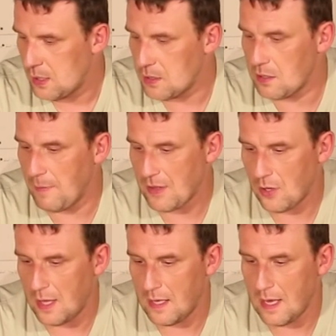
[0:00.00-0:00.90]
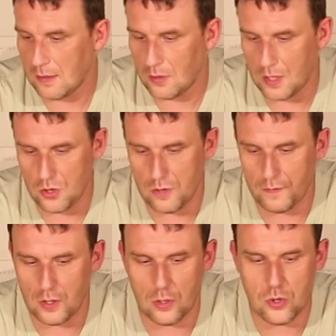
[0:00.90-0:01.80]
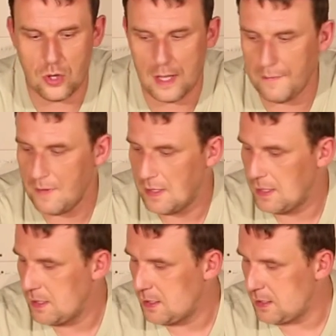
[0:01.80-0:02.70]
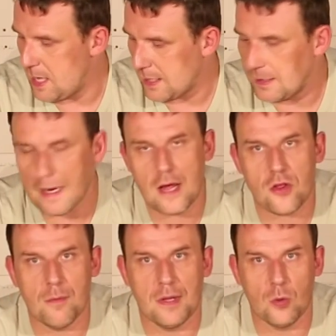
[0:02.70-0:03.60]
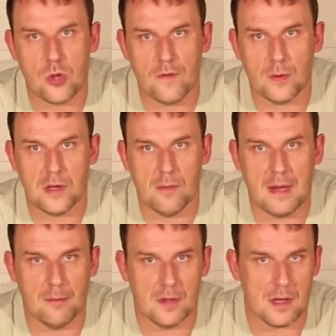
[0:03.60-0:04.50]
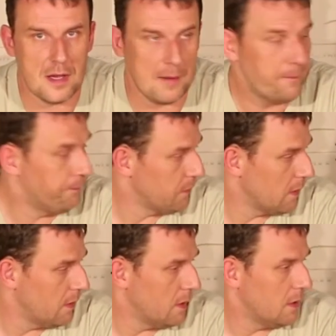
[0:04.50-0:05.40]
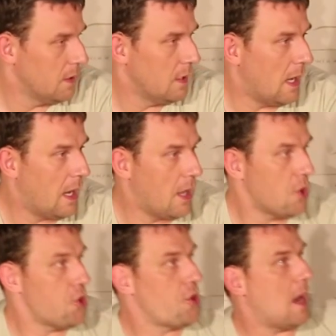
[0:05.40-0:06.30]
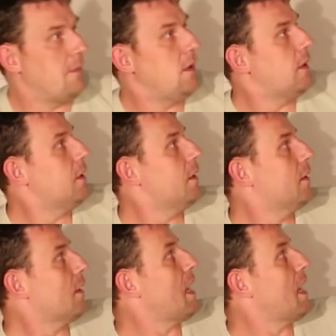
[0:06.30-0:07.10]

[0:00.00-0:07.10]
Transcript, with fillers: Zobaczę, jak to jeszcze wykończę. Jak na razie będę używał co mam, nie? ściany, tak